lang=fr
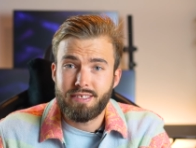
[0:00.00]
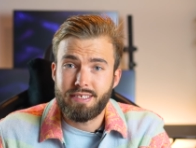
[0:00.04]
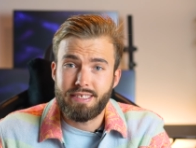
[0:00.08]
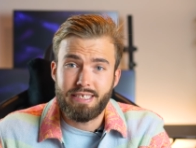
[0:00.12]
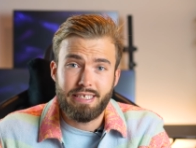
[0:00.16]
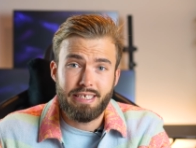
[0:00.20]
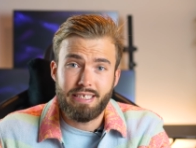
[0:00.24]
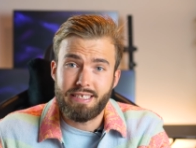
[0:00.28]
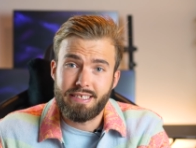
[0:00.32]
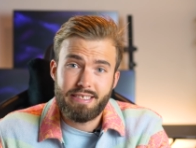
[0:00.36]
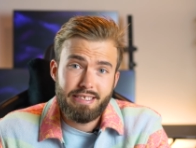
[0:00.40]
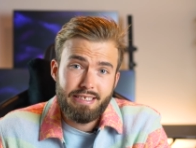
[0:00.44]

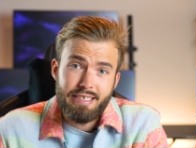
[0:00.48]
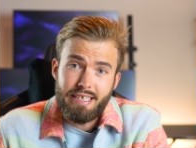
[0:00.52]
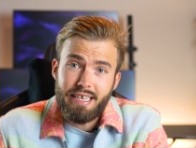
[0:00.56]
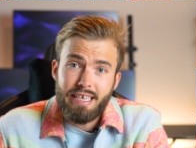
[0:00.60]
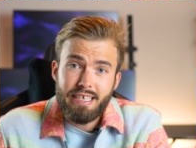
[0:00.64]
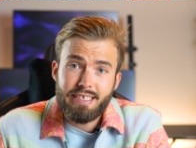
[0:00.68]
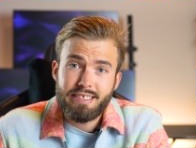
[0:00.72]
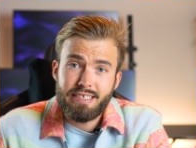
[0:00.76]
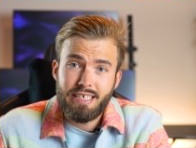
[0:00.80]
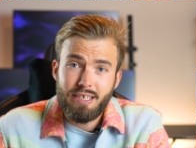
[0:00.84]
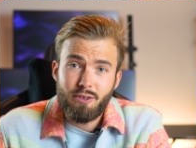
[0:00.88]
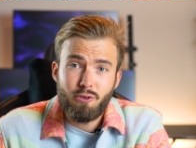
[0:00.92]
C'est
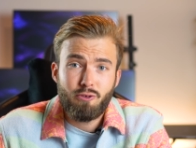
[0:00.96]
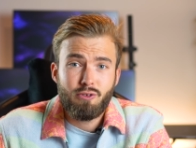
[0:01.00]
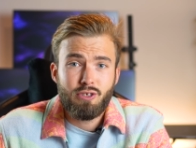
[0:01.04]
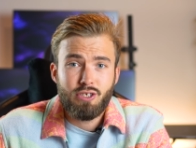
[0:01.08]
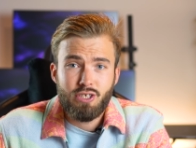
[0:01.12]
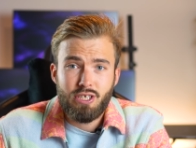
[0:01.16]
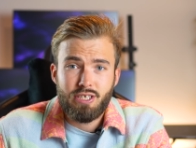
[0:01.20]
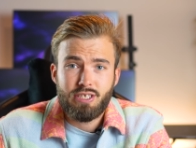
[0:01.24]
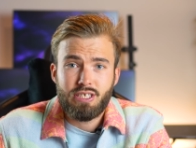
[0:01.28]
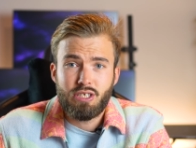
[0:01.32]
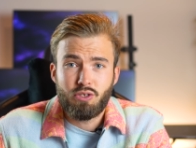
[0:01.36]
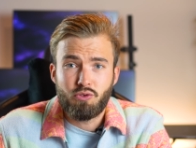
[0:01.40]
excellent
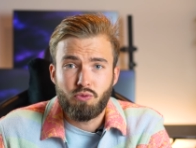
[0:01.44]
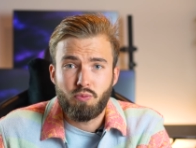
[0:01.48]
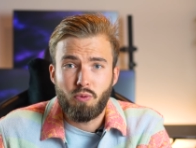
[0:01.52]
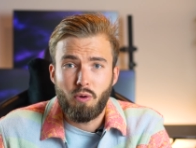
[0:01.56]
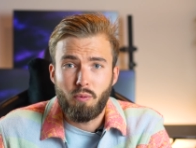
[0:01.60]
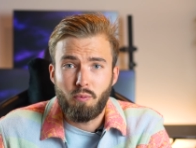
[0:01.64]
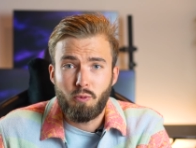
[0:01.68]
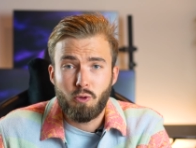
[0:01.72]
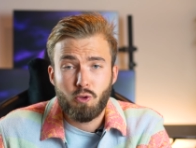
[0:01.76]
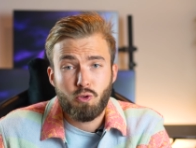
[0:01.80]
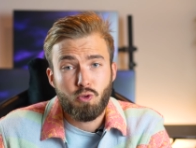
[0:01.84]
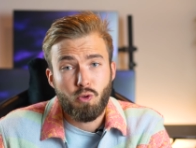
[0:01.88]
déjà ce qu'il nous
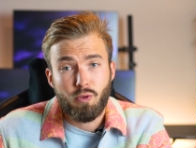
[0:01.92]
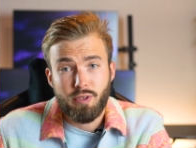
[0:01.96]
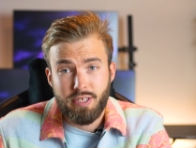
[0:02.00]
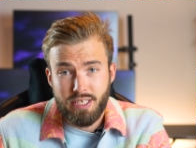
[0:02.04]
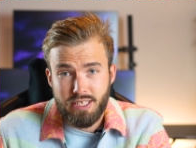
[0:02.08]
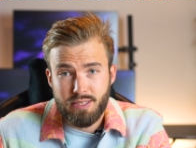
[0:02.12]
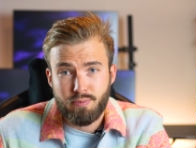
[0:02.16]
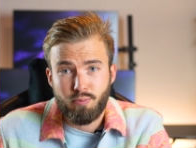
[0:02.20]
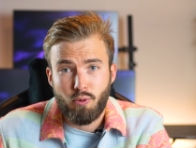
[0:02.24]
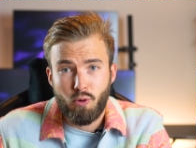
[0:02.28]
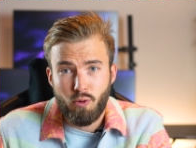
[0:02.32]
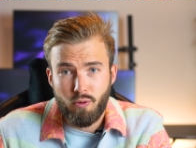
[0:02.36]
propose sur le
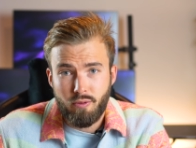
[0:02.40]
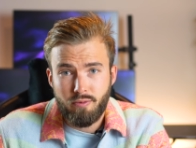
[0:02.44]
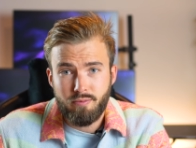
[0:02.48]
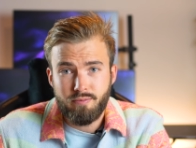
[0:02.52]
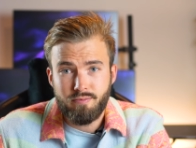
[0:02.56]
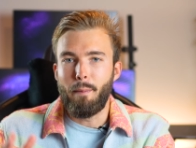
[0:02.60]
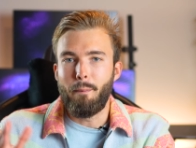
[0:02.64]
13 Pro.